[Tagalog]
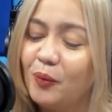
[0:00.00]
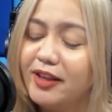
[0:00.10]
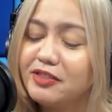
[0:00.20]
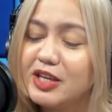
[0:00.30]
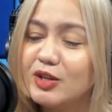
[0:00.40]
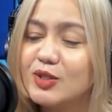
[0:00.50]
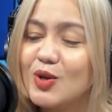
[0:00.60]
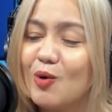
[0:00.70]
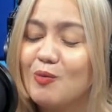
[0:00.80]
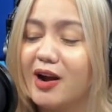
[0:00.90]
well, thank you
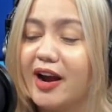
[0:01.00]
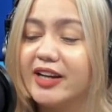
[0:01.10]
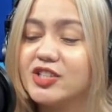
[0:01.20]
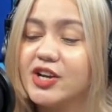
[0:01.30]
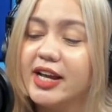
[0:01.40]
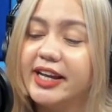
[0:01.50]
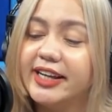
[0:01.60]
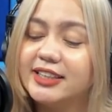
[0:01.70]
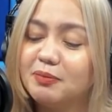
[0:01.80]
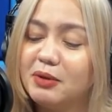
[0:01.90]
so much.
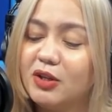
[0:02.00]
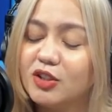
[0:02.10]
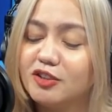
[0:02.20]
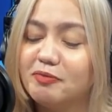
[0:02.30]
Is it because of